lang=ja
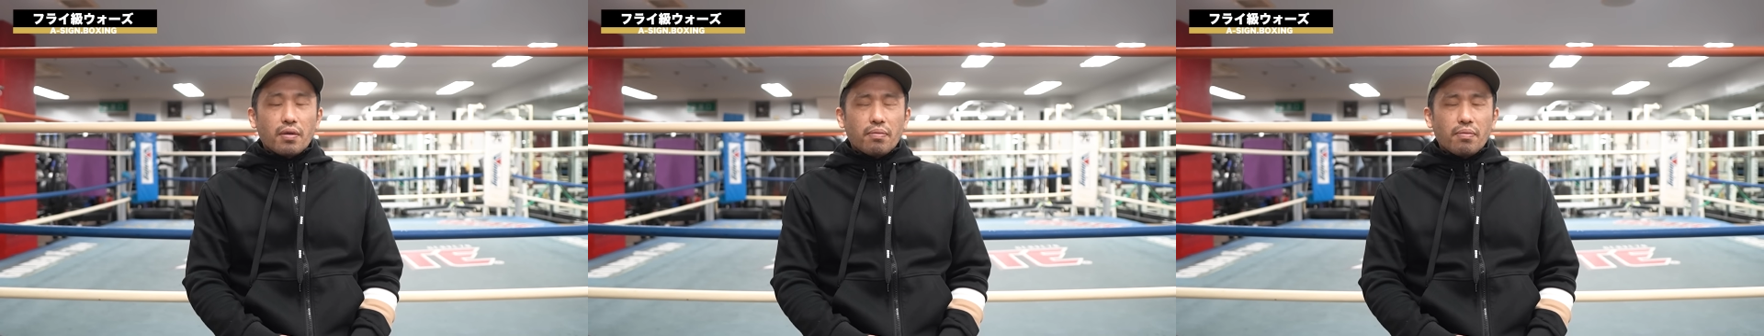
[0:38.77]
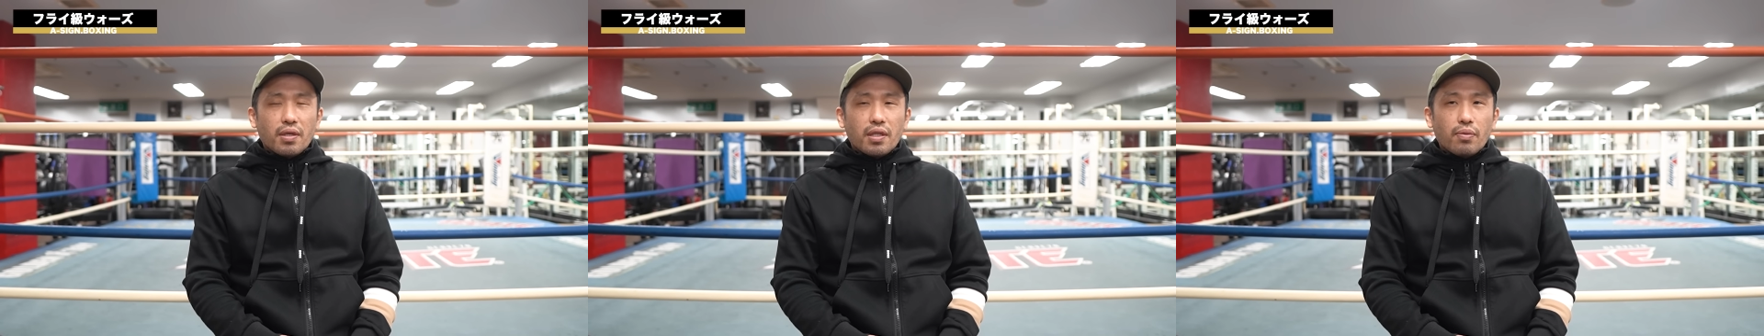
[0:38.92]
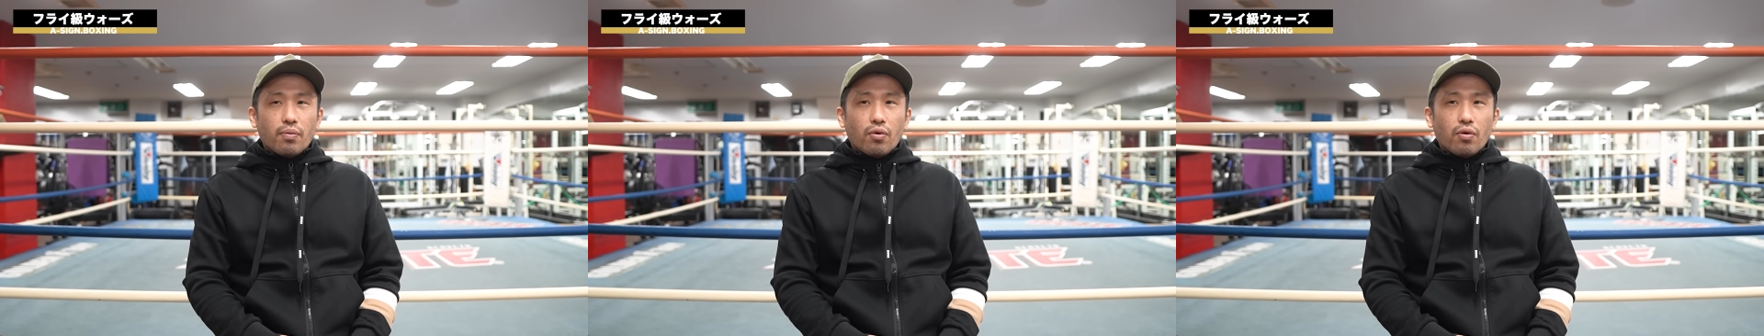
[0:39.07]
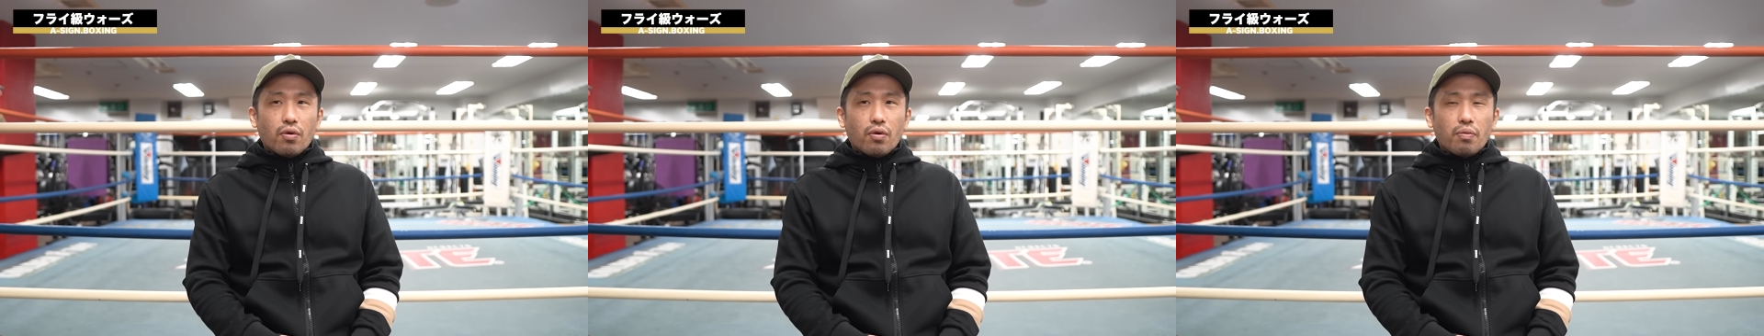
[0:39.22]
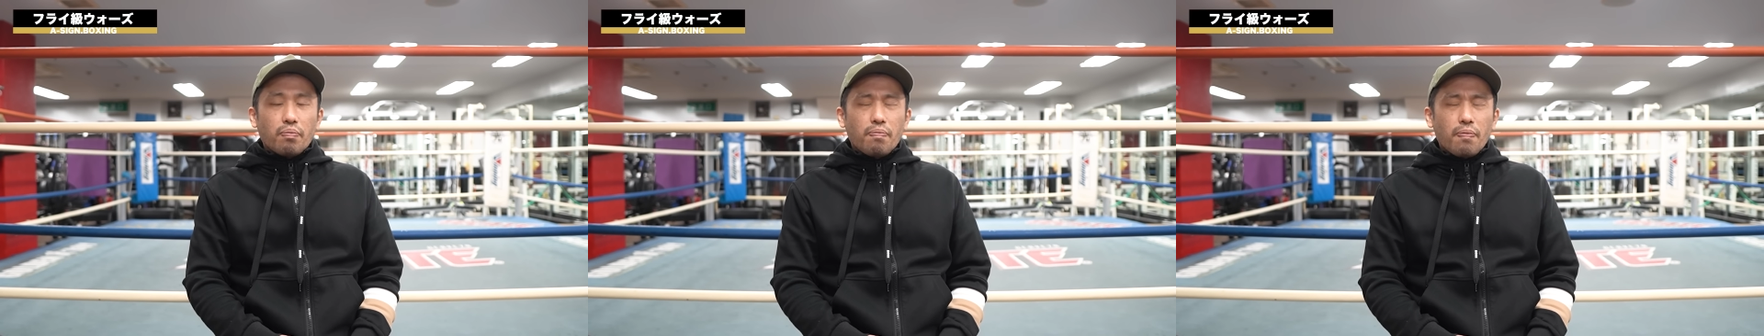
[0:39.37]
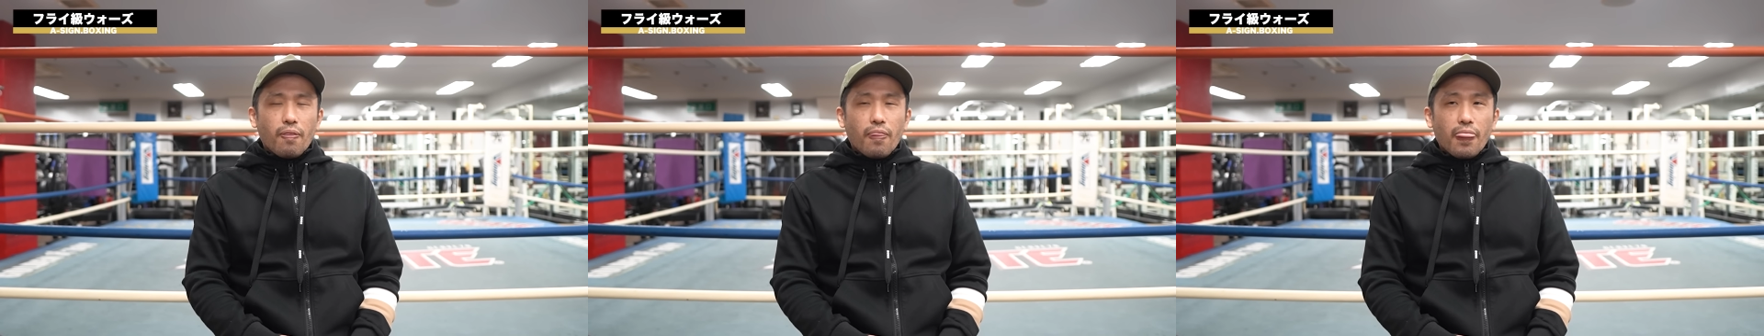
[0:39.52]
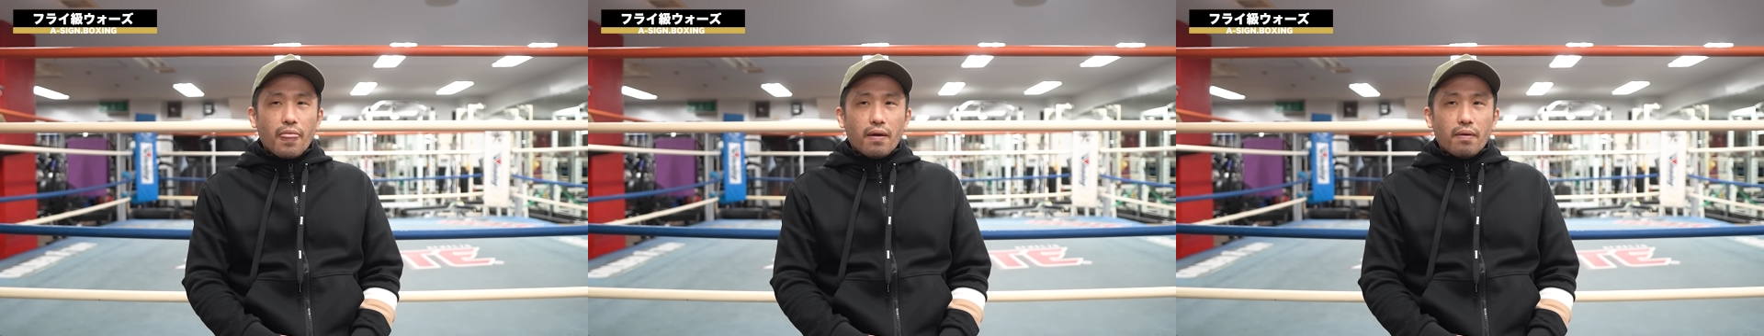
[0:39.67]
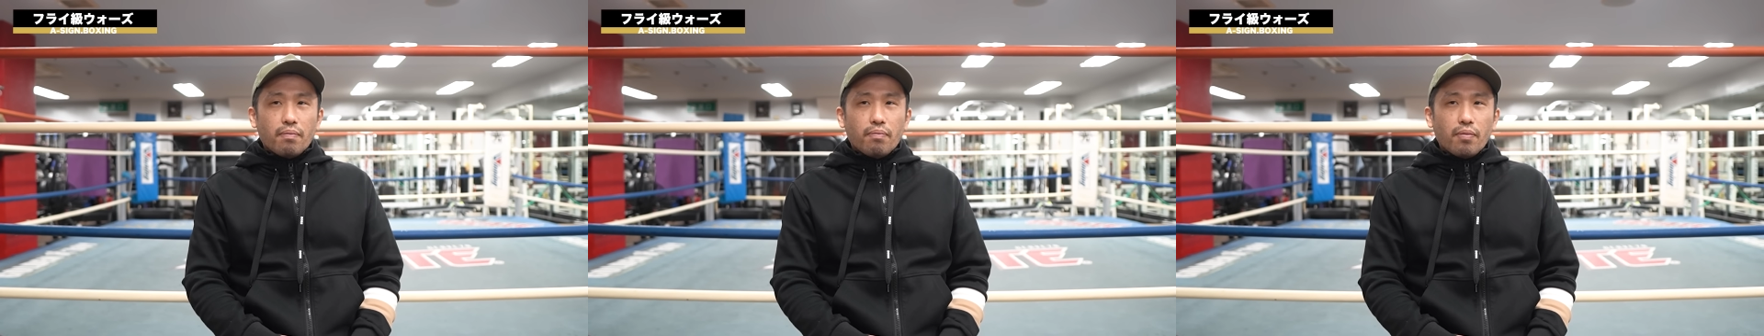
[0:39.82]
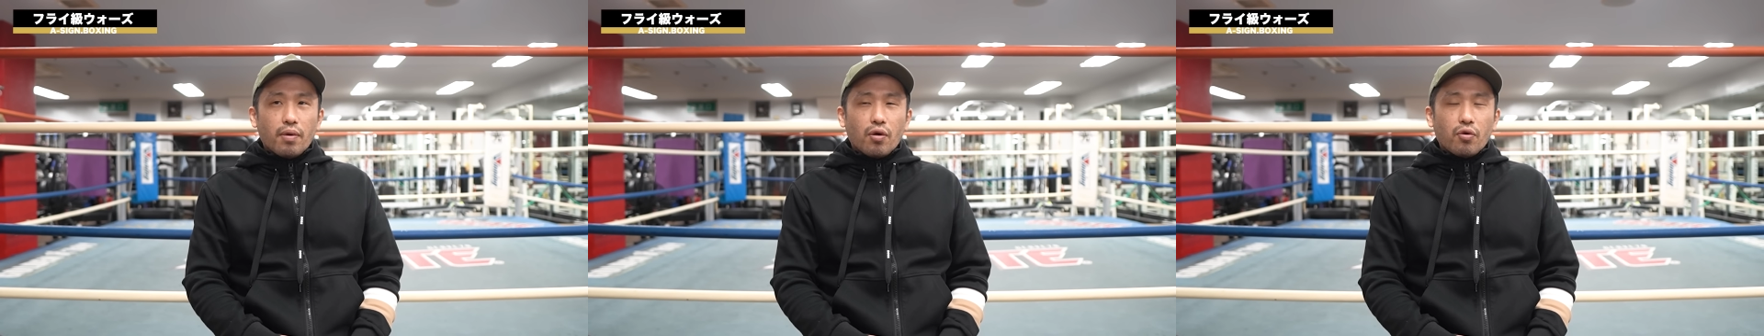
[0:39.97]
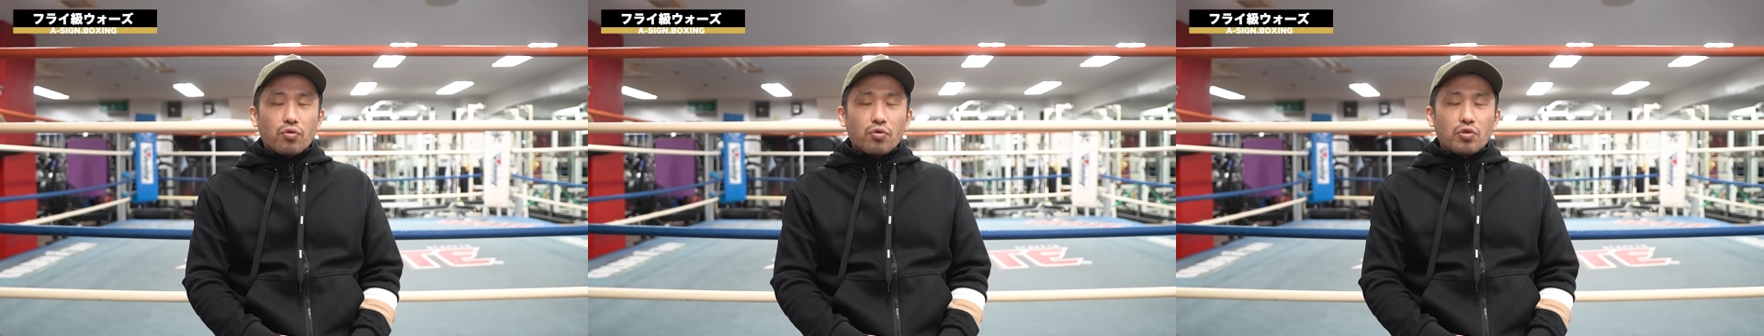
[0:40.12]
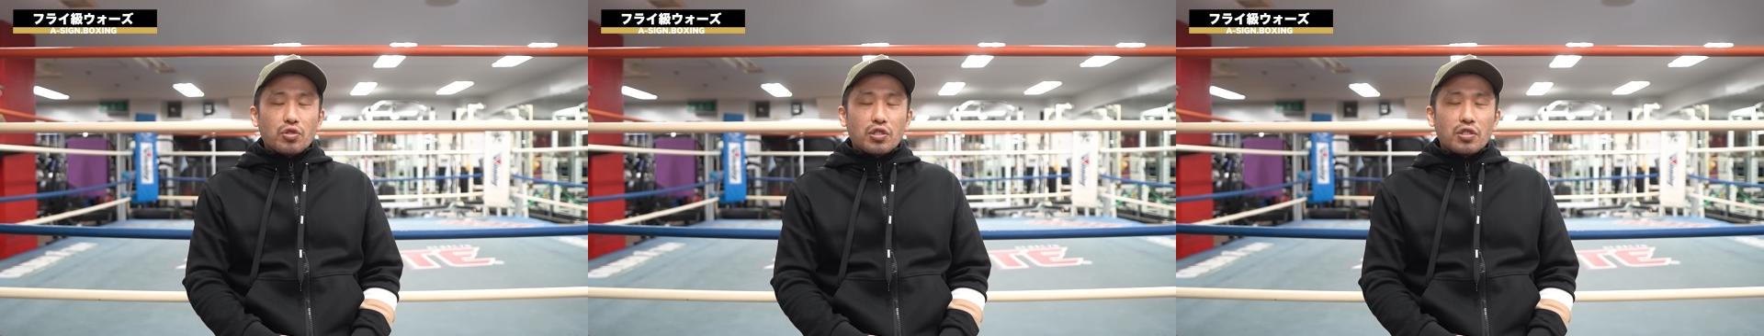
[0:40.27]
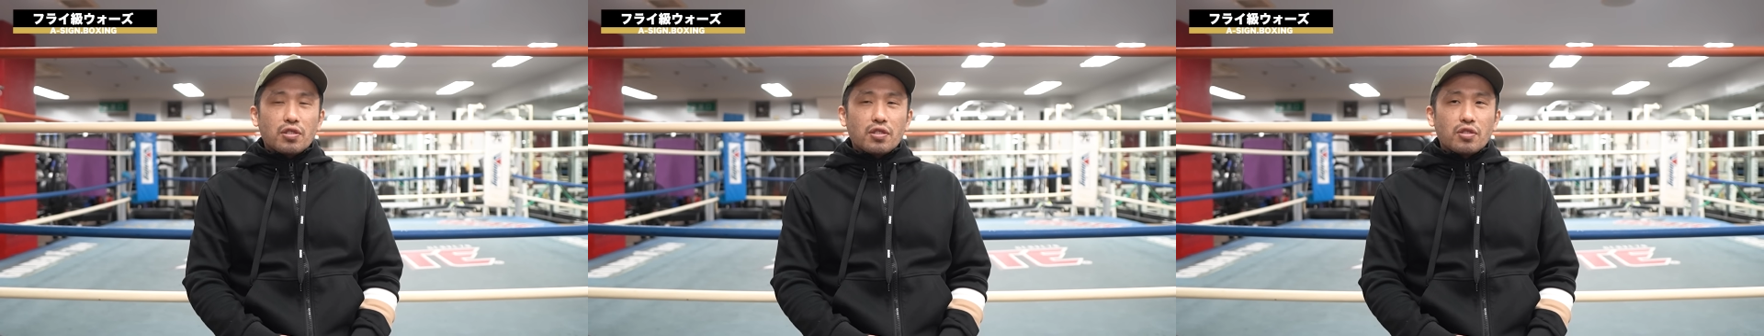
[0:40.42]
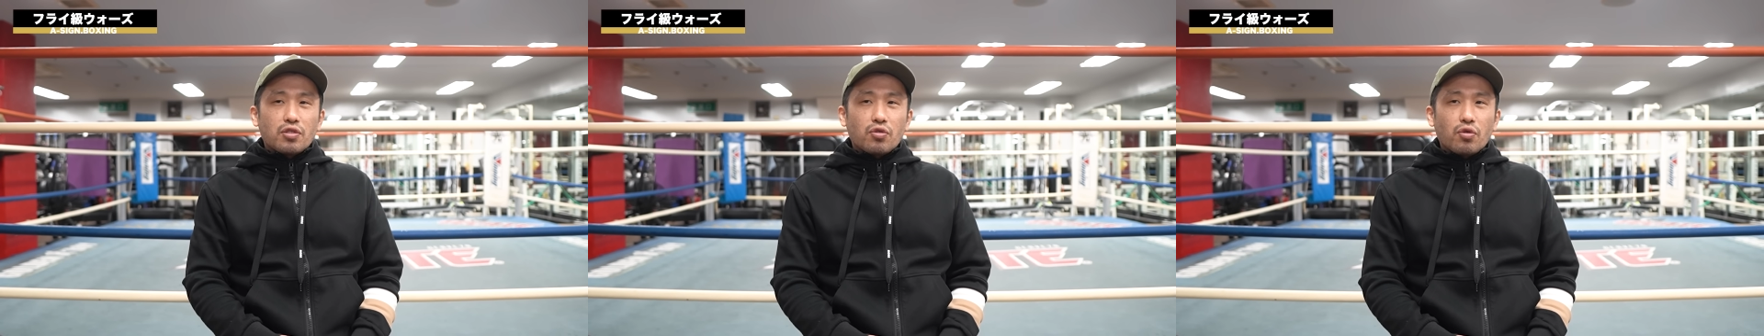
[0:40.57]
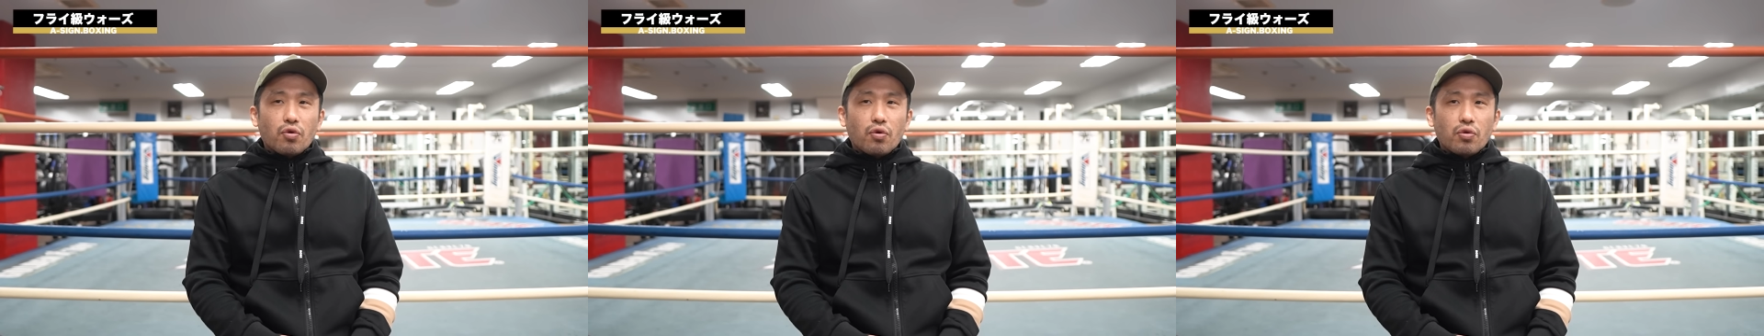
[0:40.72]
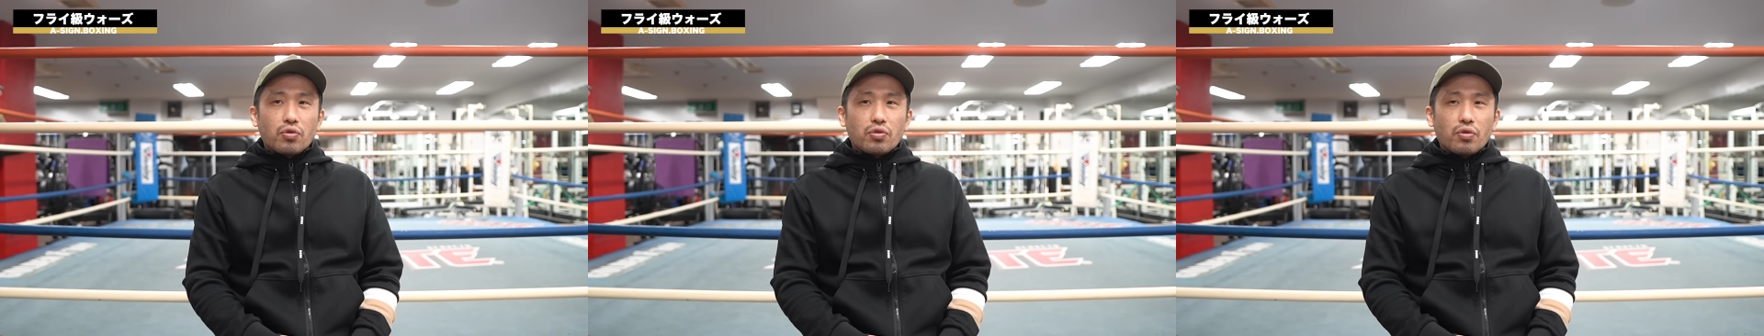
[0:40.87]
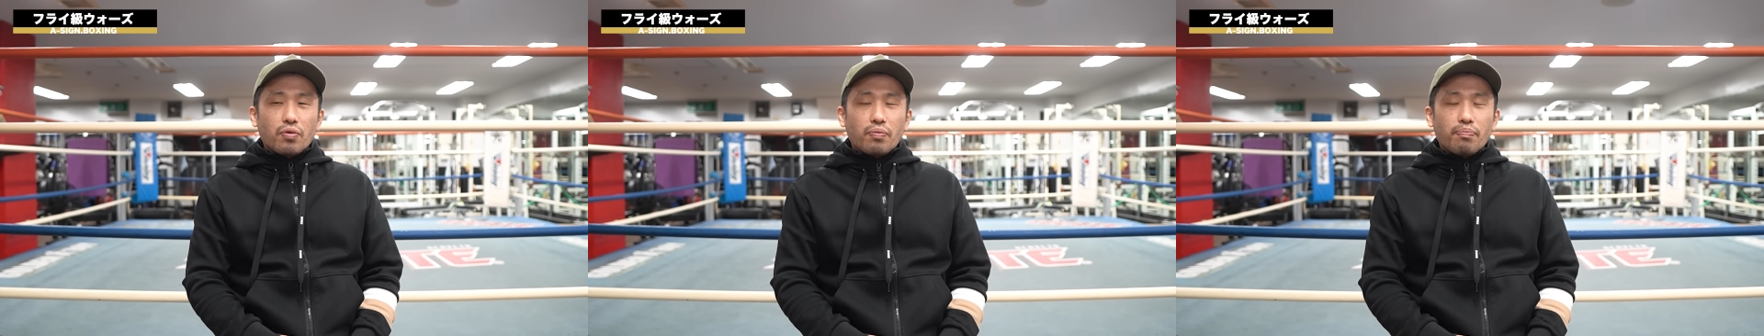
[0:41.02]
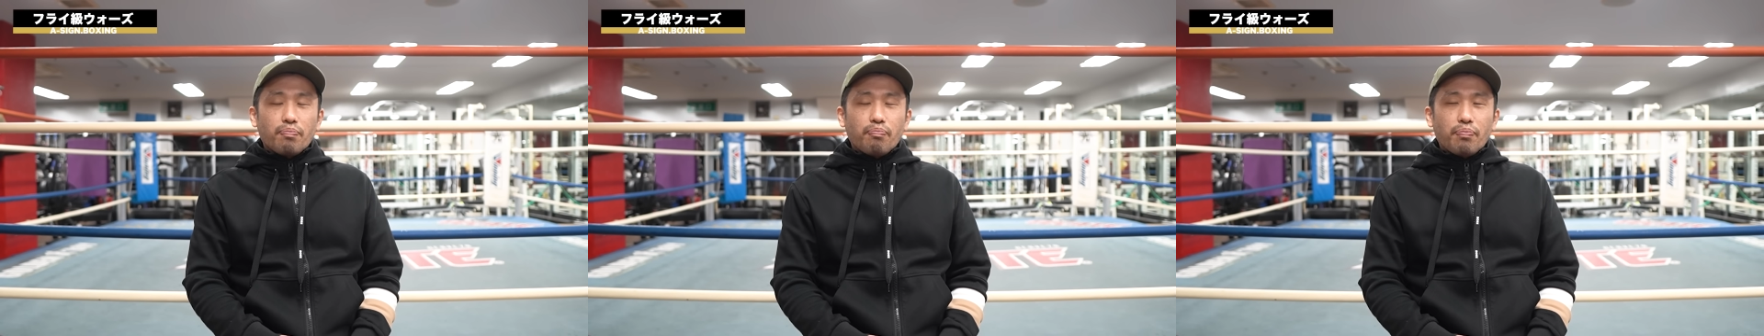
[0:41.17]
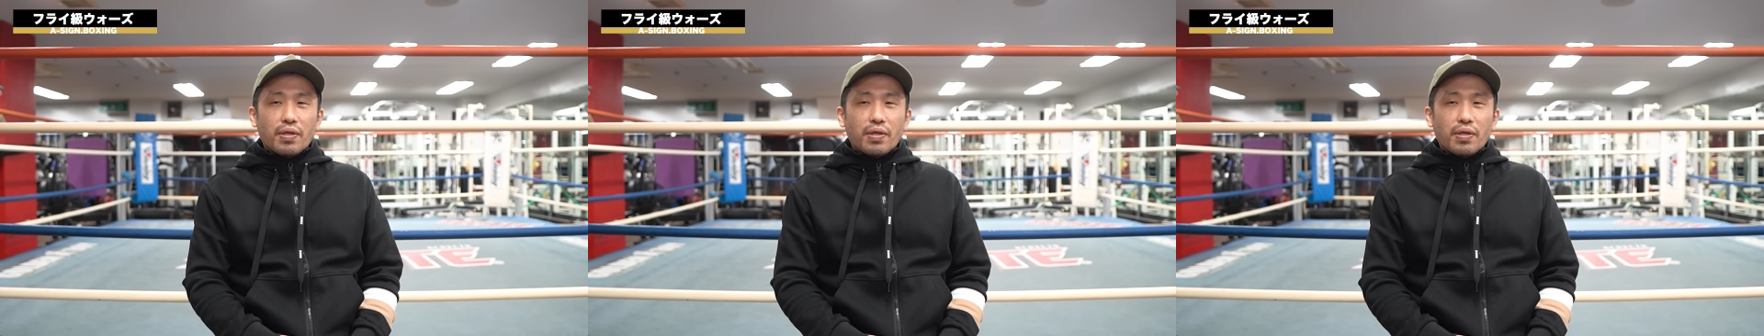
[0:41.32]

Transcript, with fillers: も、でも、今年それこそ